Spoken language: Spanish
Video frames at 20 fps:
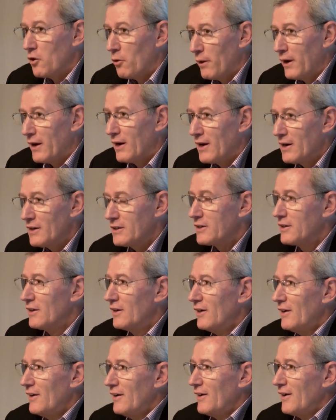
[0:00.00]
novenas
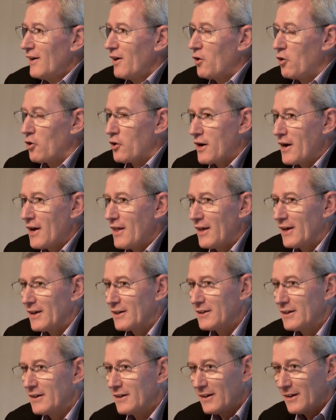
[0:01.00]

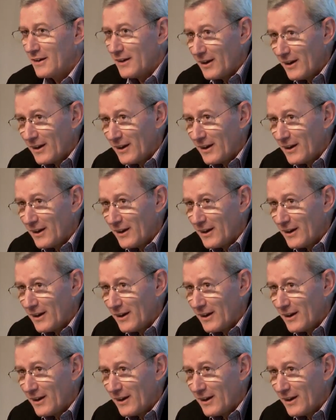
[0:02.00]
jornadas.